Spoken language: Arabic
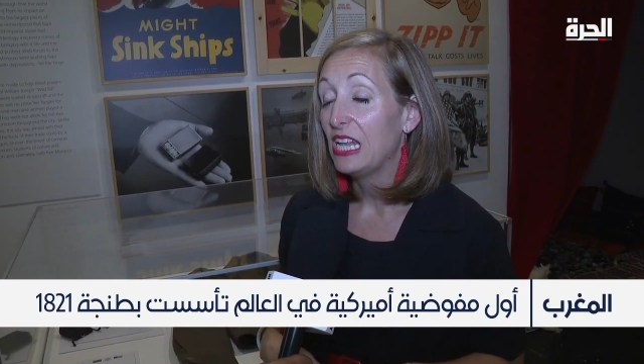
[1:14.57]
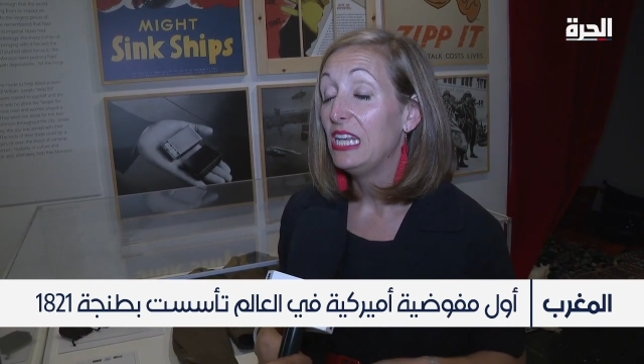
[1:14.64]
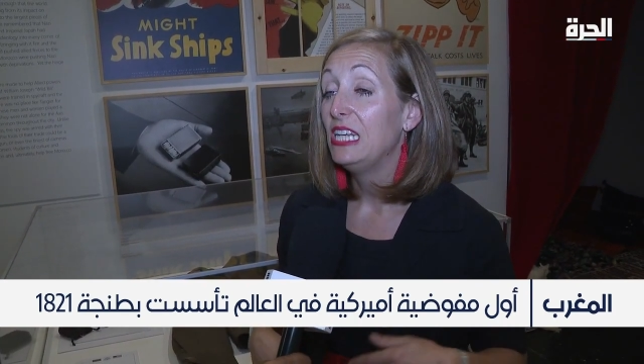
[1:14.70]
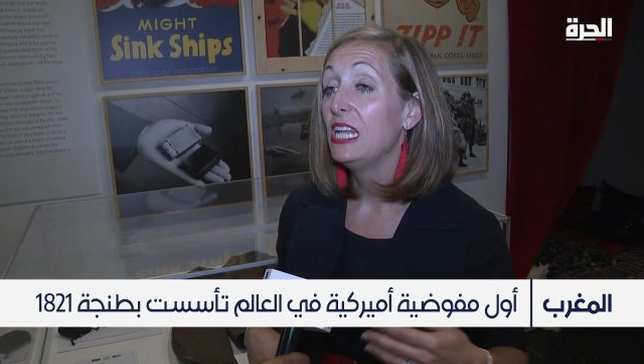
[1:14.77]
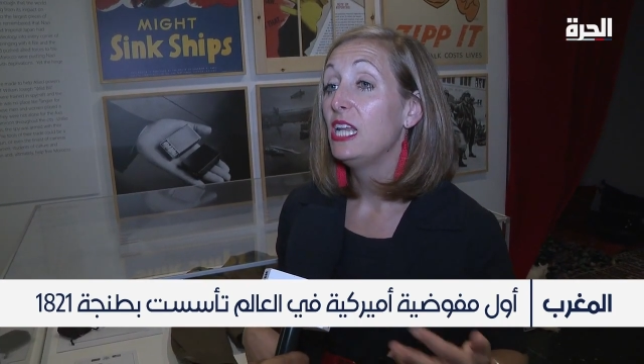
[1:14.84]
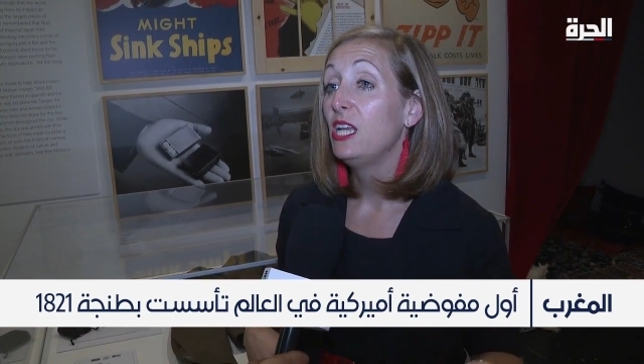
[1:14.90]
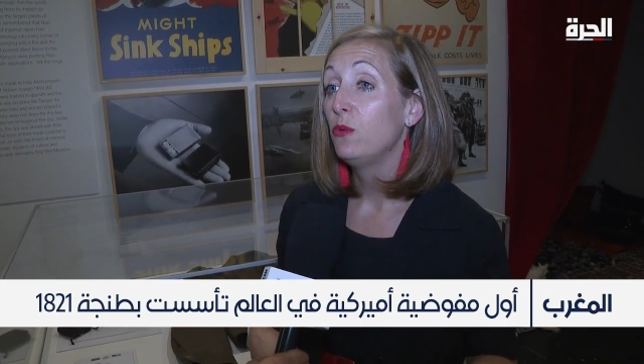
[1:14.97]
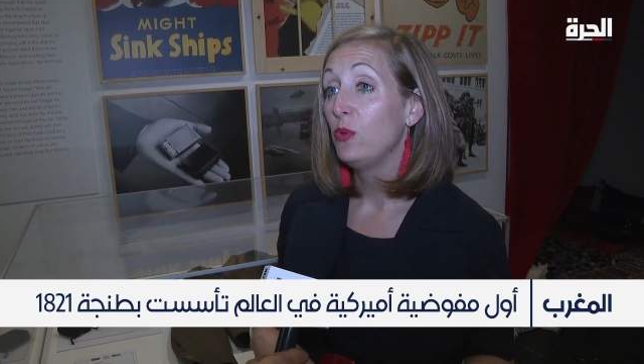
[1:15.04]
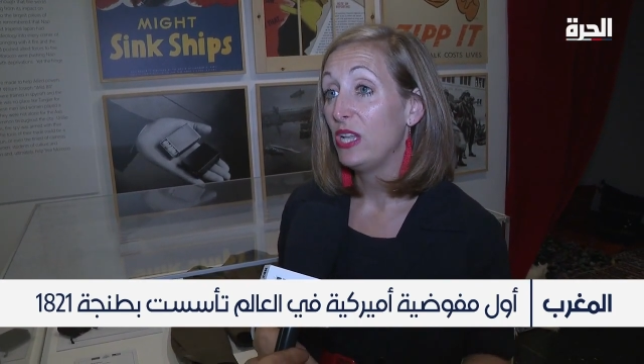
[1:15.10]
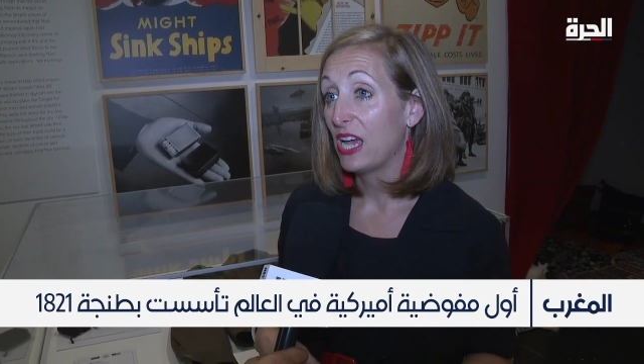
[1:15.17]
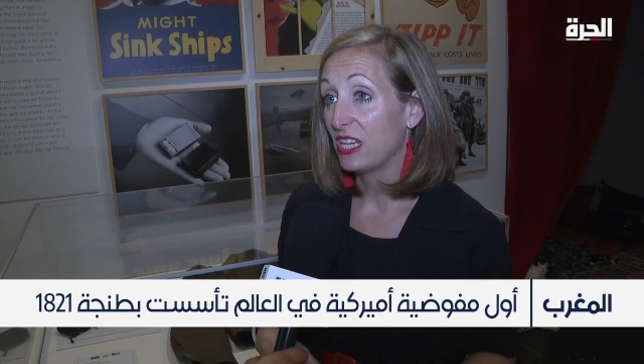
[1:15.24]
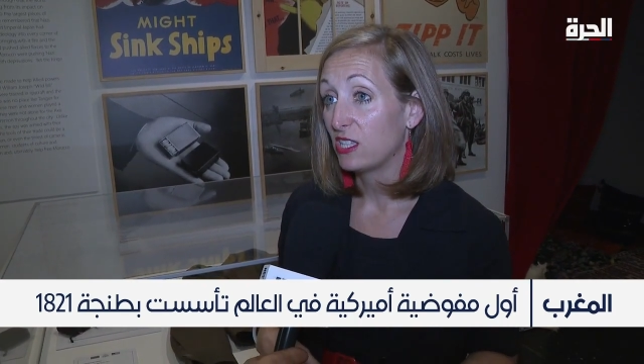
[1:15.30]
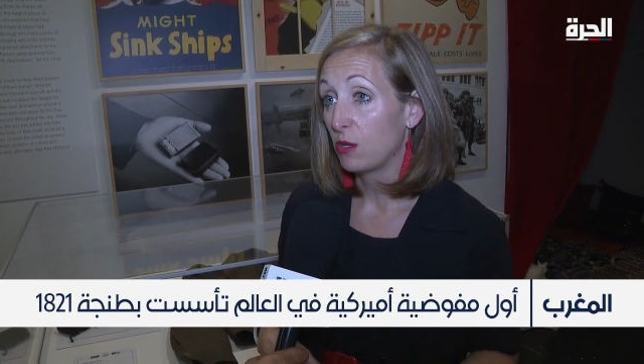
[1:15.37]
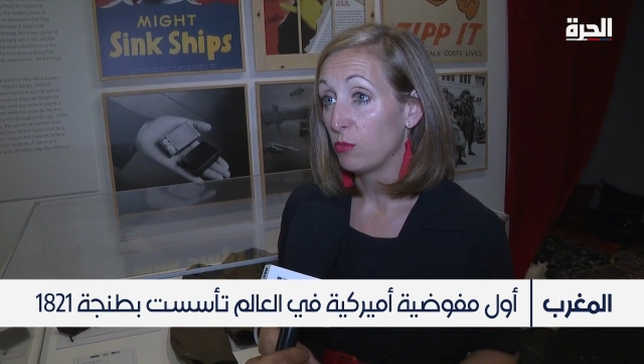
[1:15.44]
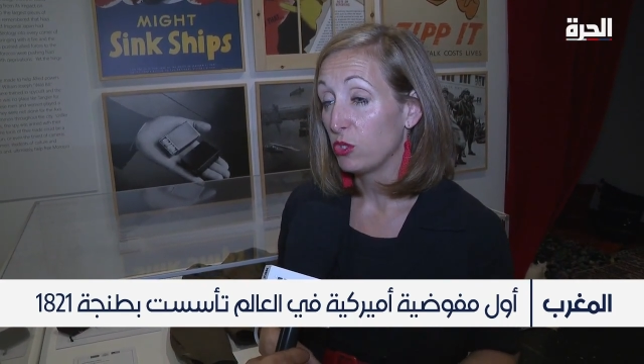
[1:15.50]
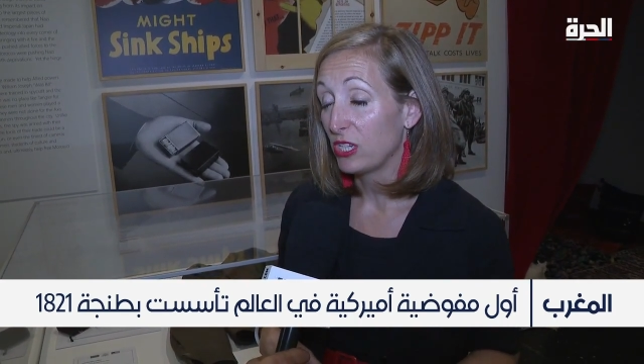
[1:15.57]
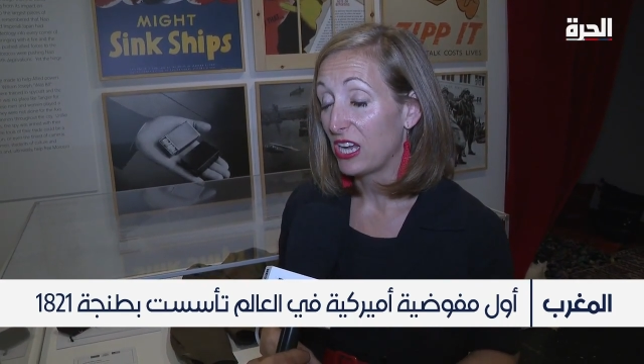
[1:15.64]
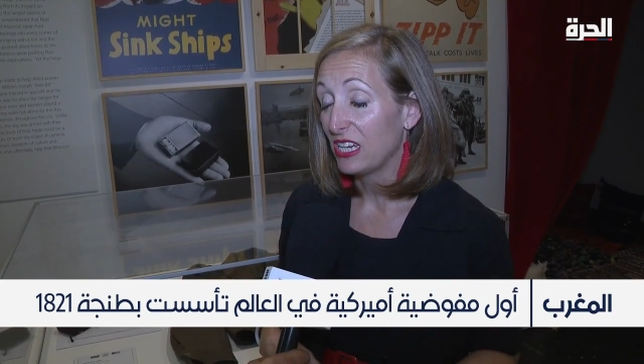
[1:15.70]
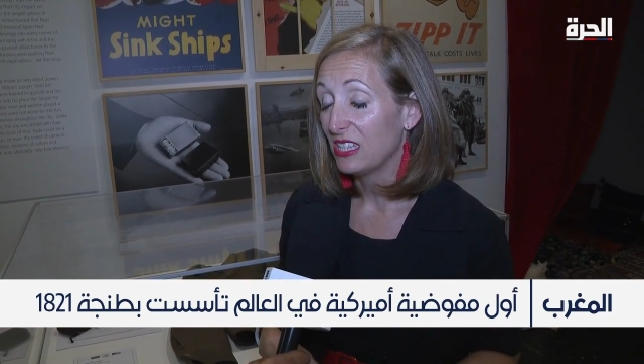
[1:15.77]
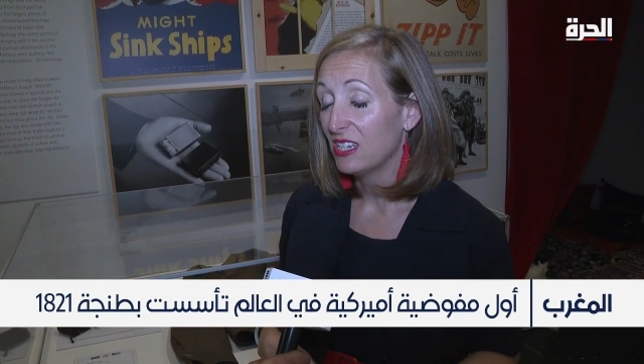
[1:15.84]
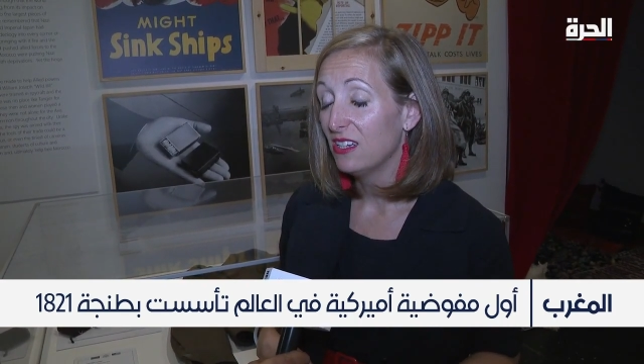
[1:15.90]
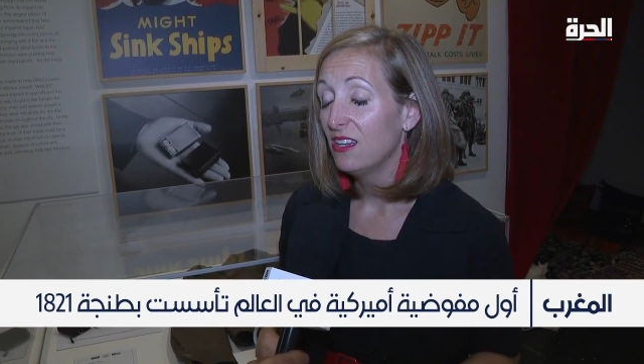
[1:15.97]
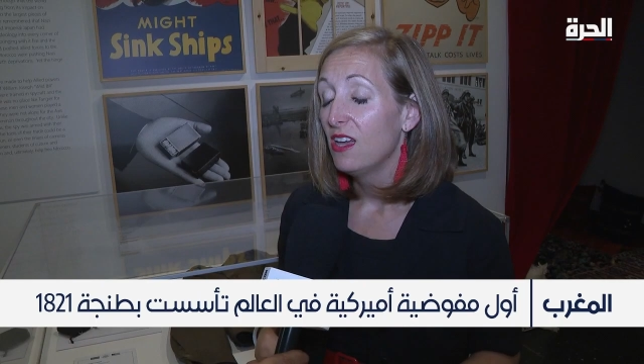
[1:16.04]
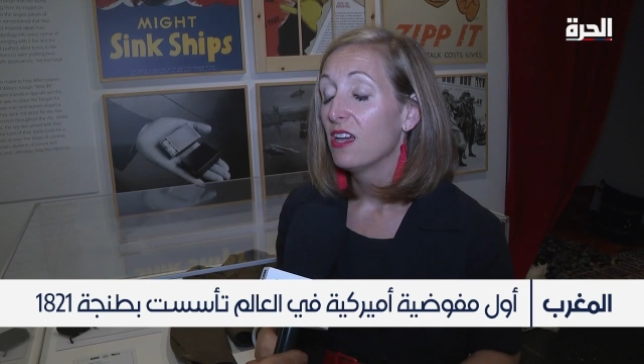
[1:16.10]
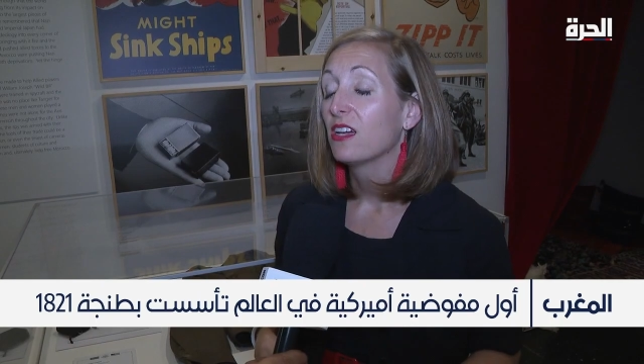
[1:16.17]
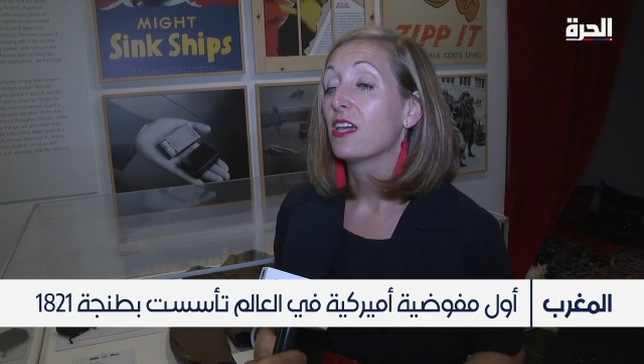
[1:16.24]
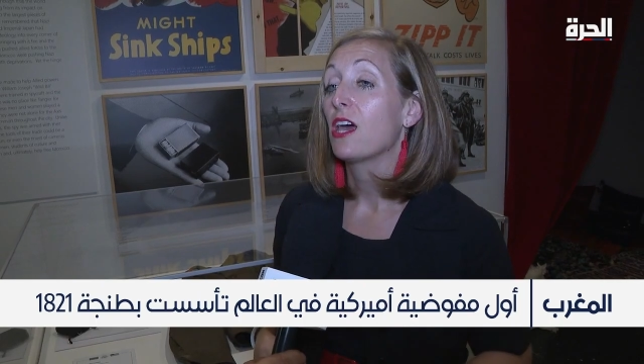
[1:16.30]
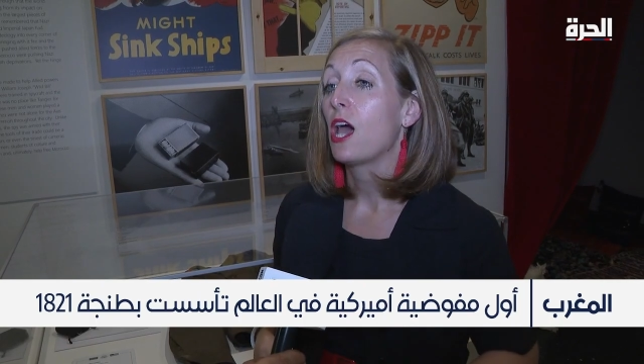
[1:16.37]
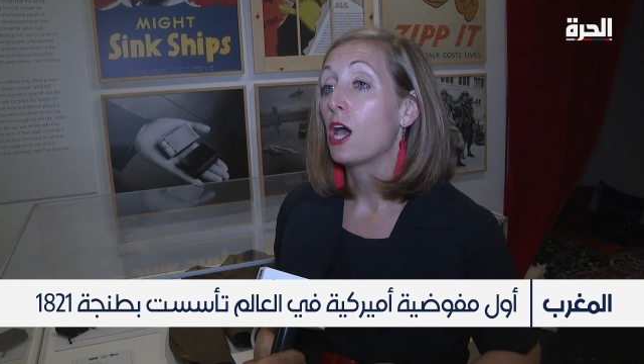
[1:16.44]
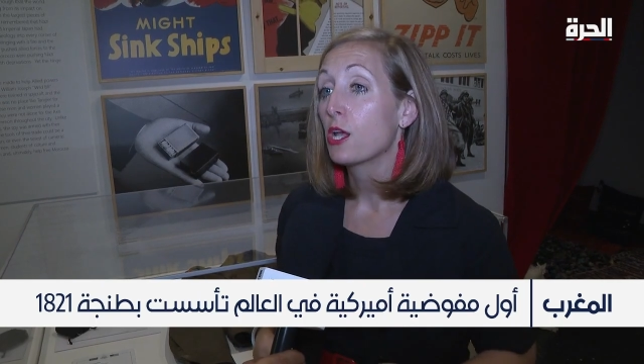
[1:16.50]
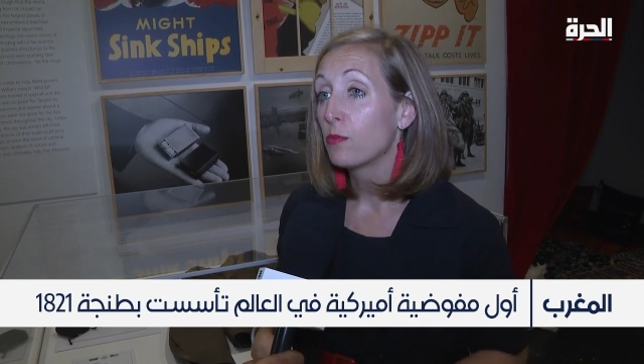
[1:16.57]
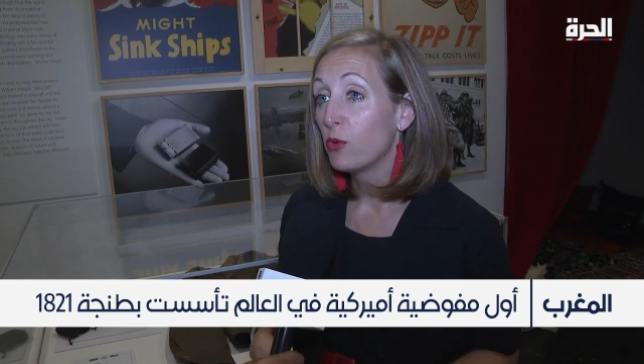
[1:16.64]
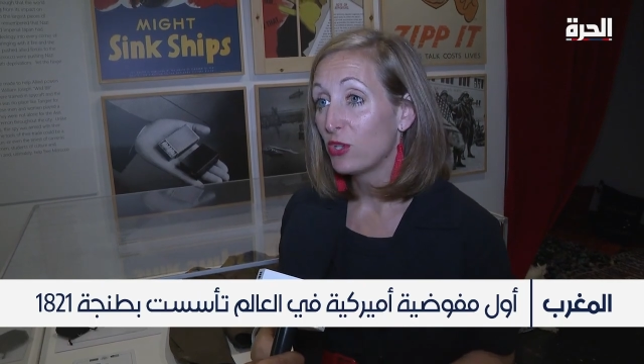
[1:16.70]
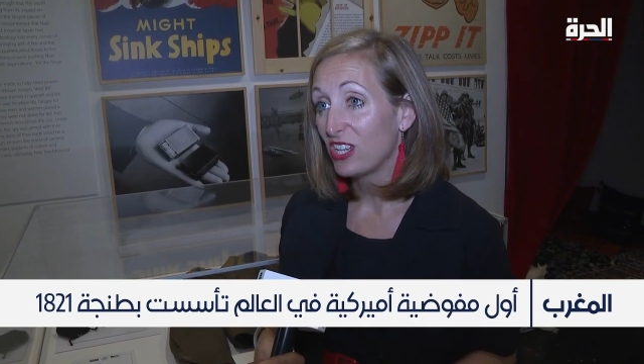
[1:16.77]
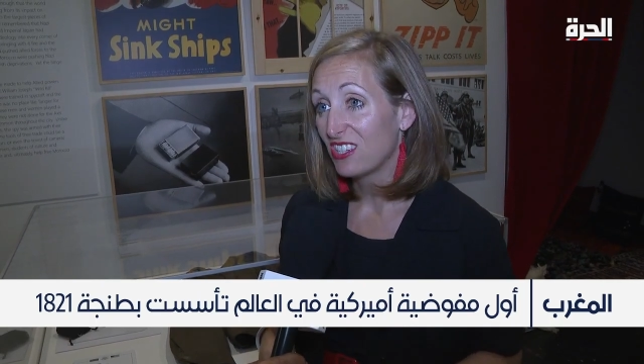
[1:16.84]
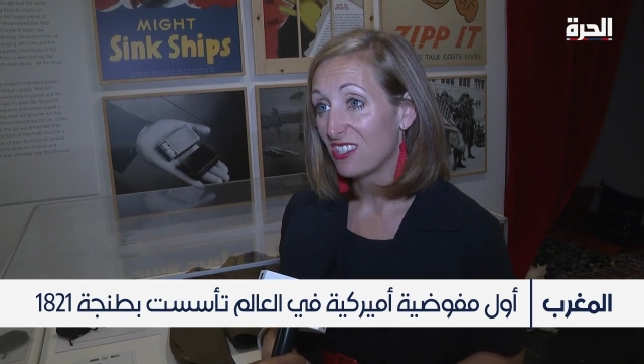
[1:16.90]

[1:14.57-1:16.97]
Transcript: للولايات المتحدة كعربون